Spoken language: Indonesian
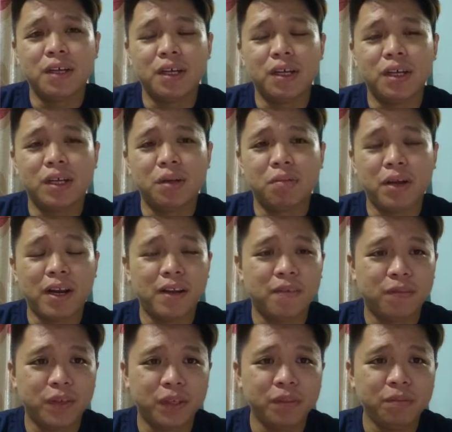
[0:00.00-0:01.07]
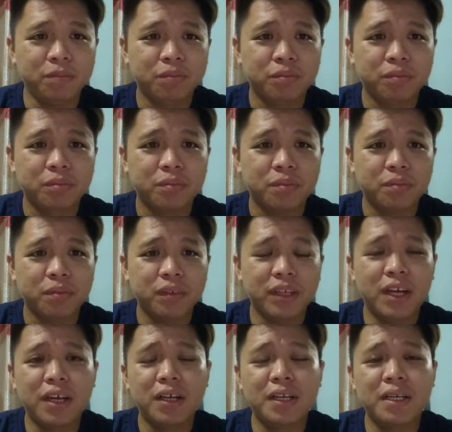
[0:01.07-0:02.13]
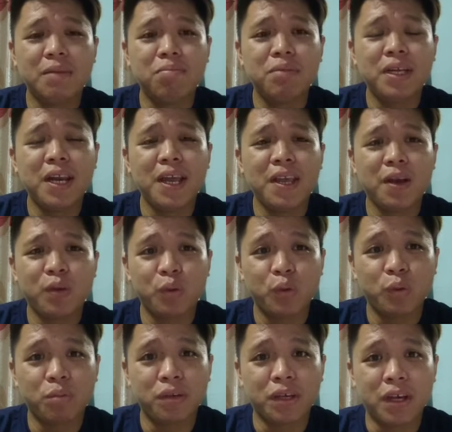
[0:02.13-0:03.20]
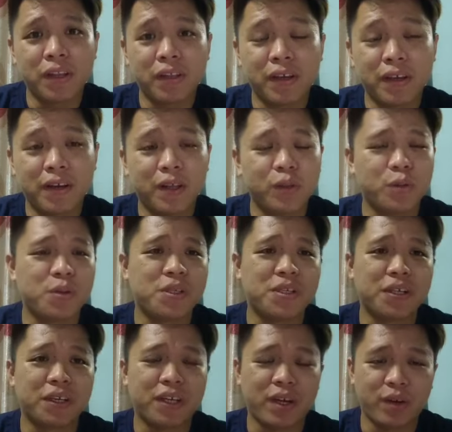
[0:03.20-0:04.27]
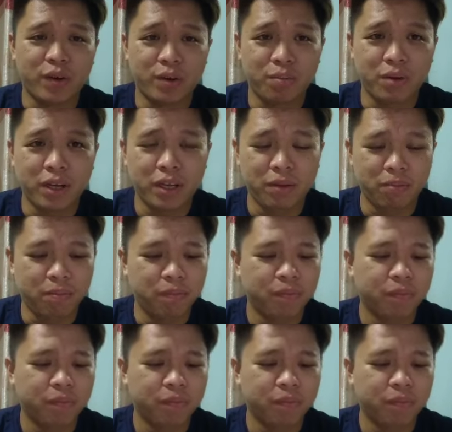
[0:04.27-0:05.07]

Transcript: uh, relevan, yang lebih layak untuk menggantikan Datuk Seri Anwar Ibrahim.